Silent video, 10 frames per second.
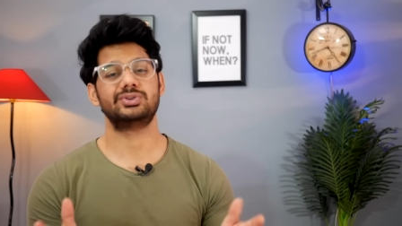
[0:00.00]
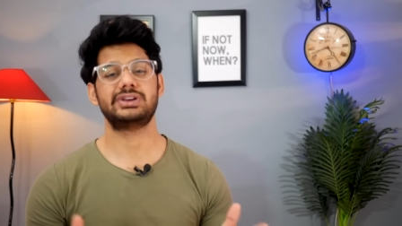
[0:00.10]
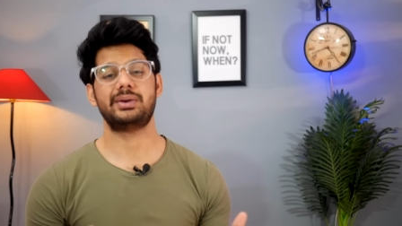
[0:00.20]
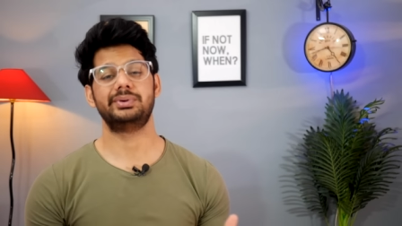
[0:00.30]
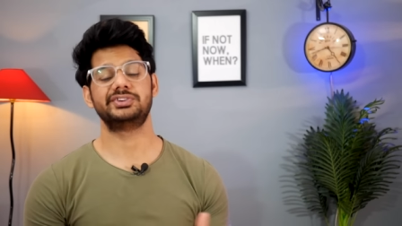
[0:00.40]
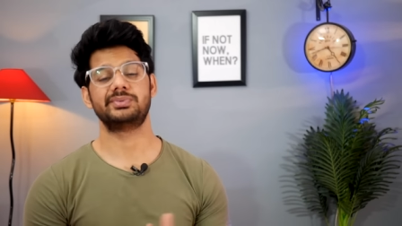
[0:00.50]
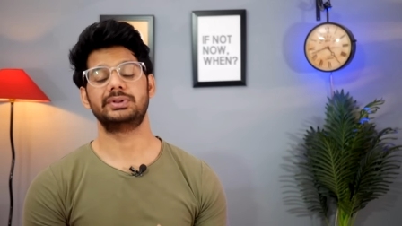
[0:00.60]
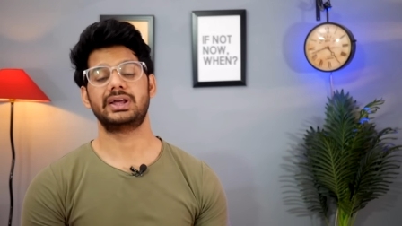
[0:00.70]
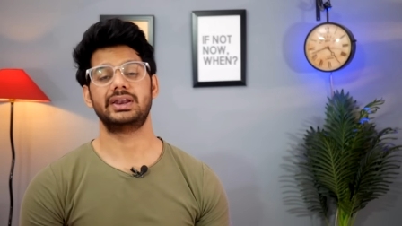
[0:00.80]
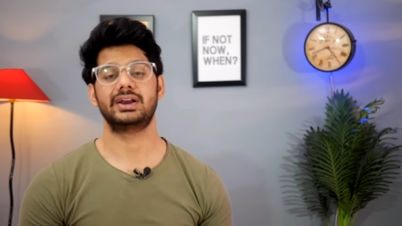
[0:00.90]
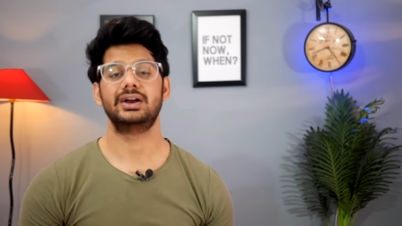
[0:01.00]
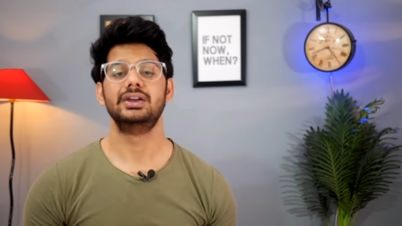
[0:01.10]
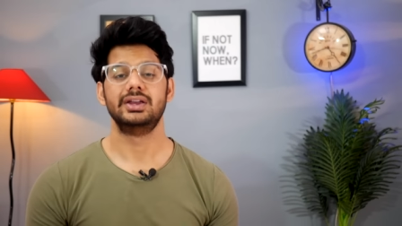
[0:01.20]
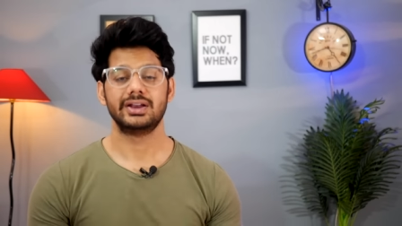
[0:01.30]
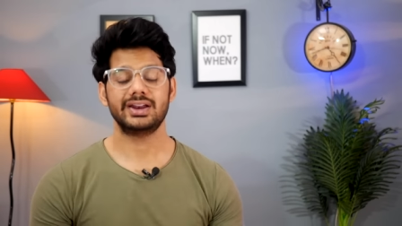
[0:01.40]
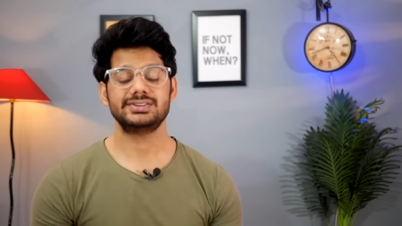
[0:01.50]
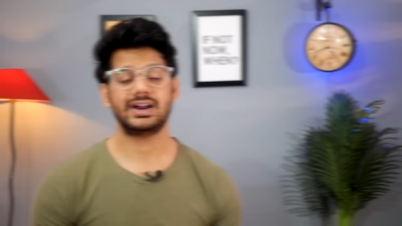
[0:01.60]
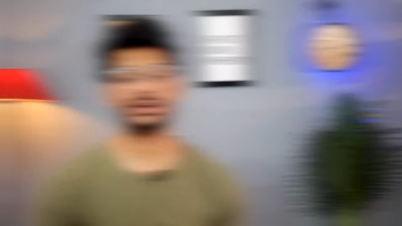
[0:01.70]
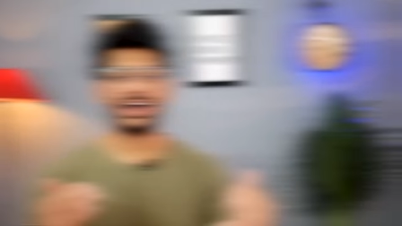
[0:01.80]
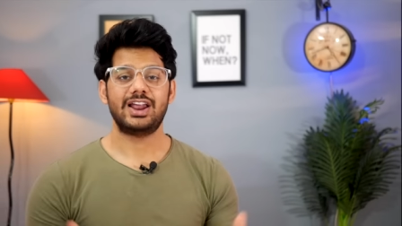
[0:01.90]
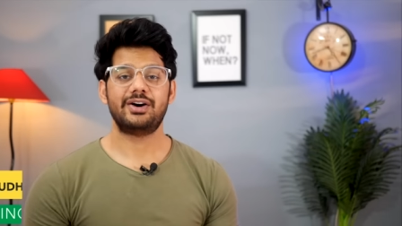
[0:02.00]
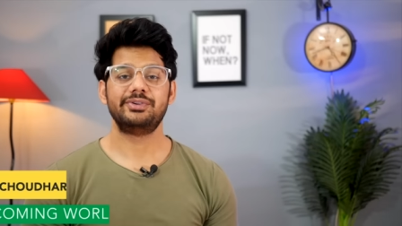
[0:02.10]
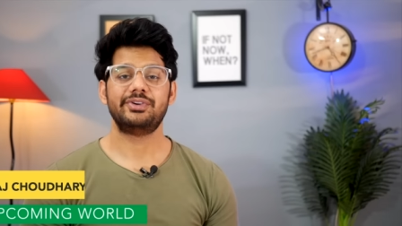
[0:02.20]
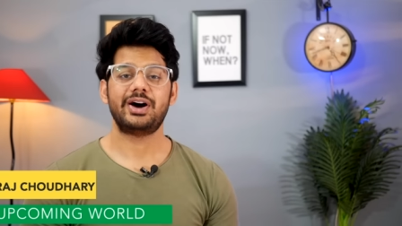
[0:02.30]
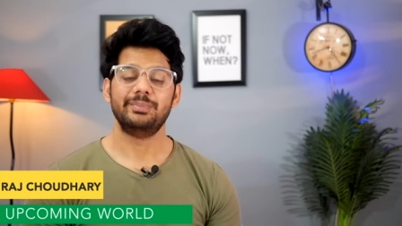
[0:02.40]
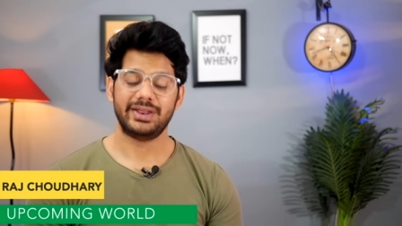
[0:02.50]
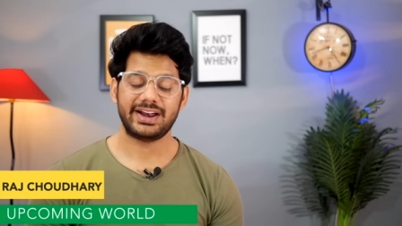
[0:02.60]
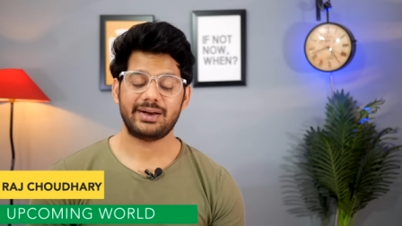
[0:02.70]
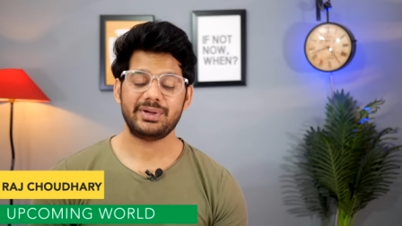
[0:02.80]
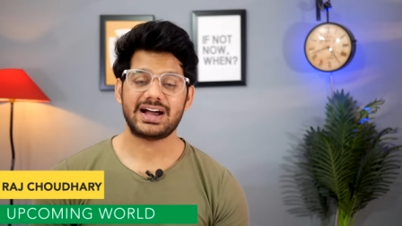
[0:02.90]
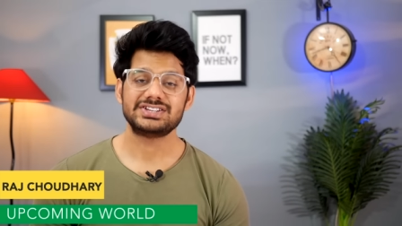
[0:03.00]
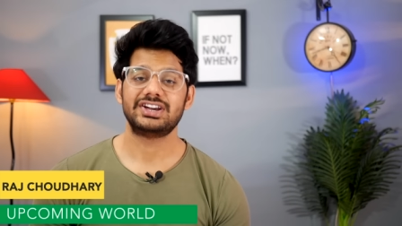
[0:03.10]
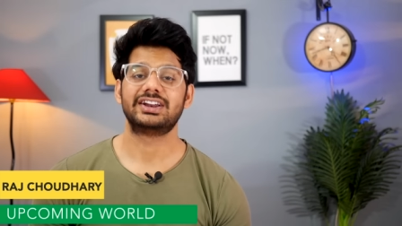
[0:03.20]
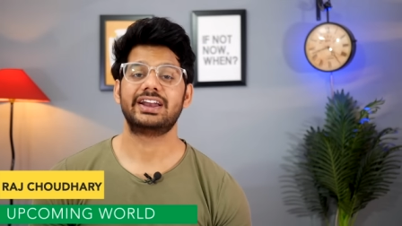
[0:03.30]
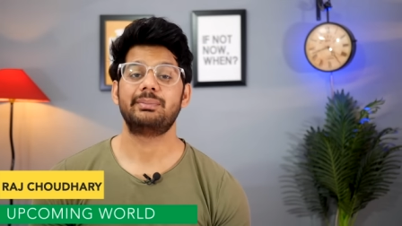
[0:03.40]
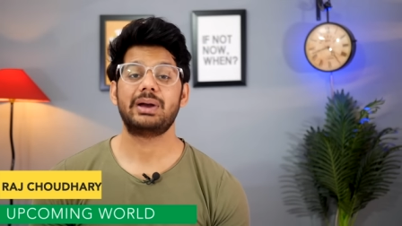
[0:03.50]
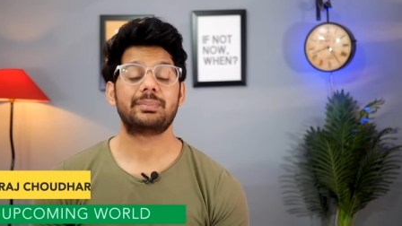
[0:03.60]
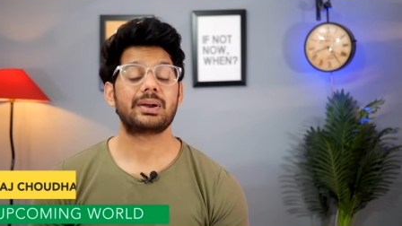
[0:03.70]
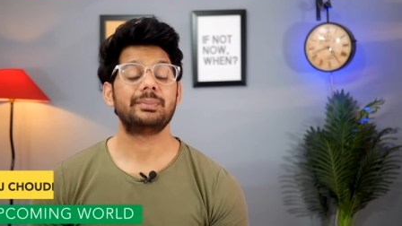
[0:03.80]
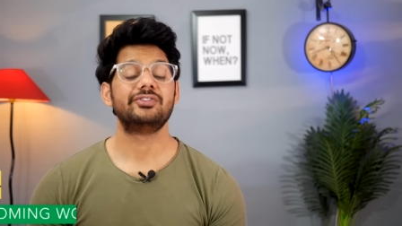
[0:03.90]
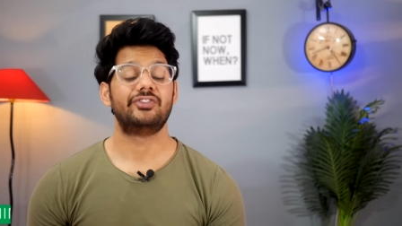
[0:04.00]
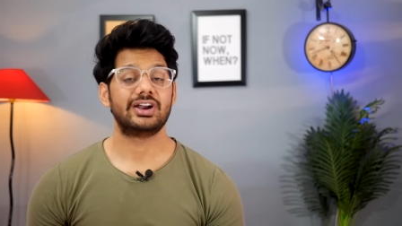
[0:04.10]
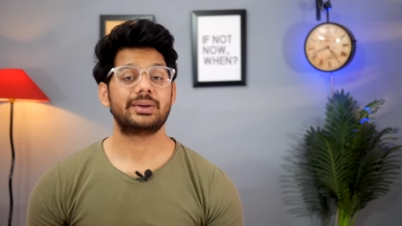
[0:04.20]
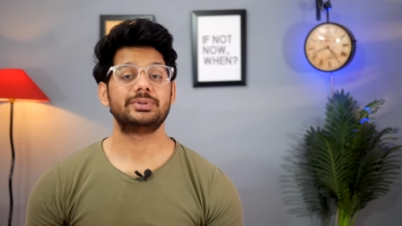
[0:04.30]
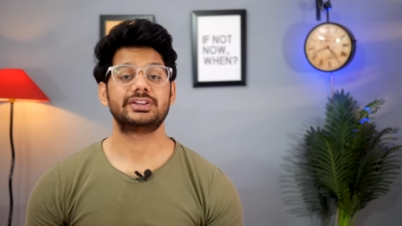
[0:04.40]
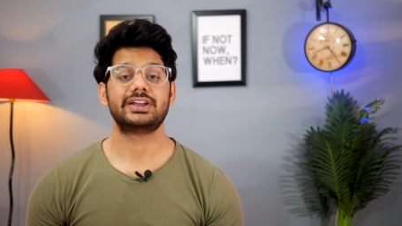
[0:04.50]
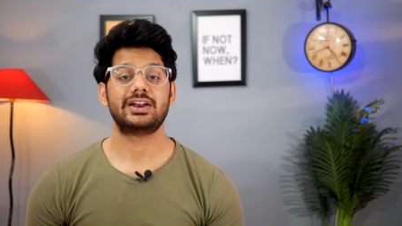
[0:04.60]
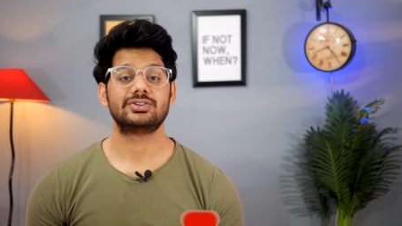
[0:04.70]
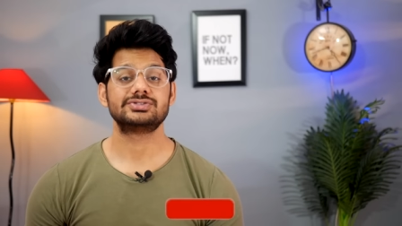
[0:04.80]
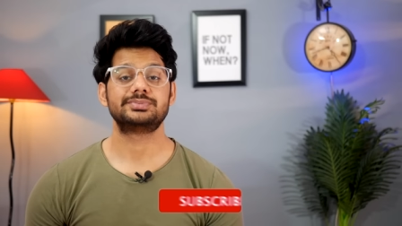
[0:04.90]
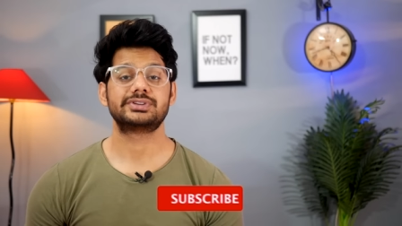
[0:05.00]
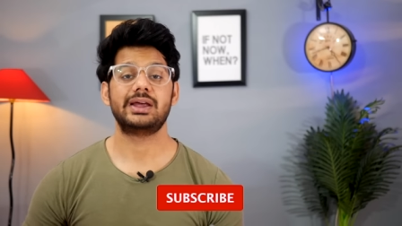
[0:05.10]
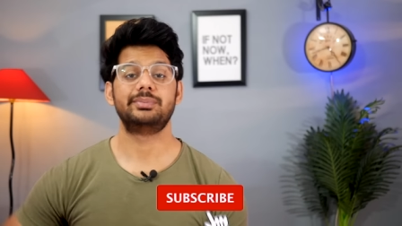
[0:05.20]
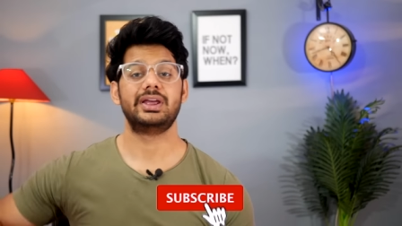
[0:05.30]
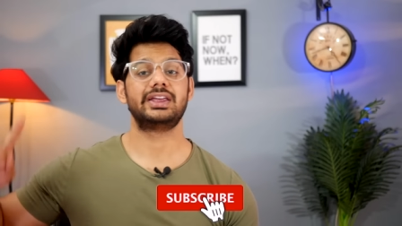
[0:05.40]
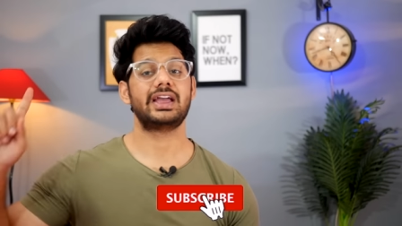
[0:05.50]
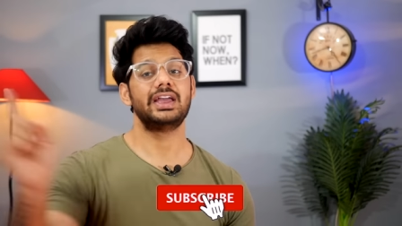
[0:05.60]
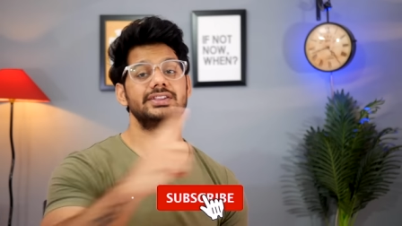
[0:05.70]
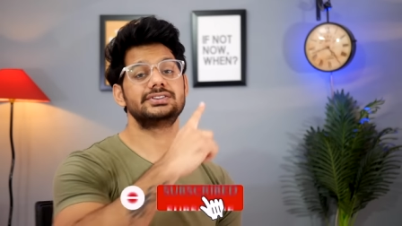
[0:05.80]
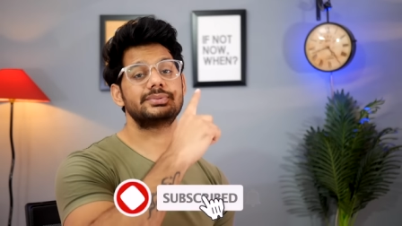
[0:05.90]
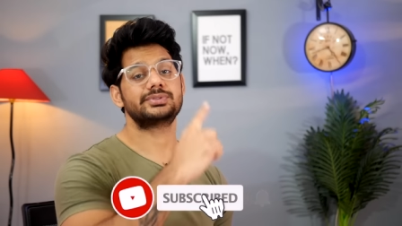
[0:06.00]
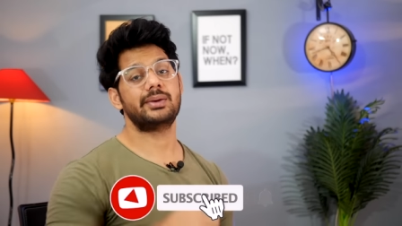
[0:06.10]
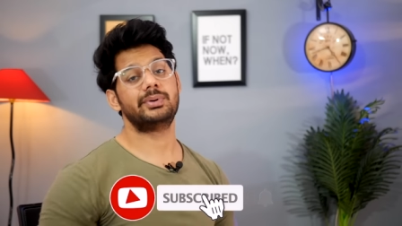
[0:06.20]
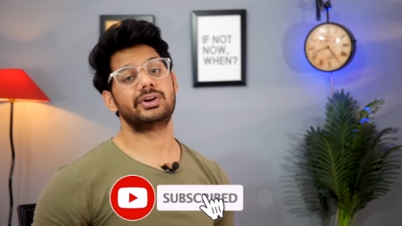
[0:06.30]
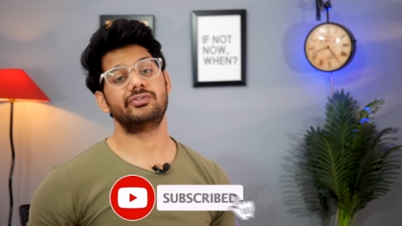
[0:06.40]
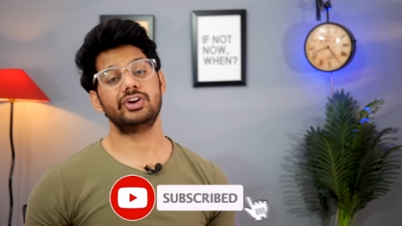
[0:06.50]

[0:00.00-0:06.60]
कुछ है भी नहीं इसमें बताने का करें स्टार्ट हेलो एवरीवन मेरा नाम है राज चैनल का नाम है अपकमिंग वर्ल्ड अभी तक चैनल को सब्सक्राइब नहीं किया है तो सब्सक्राइब बटन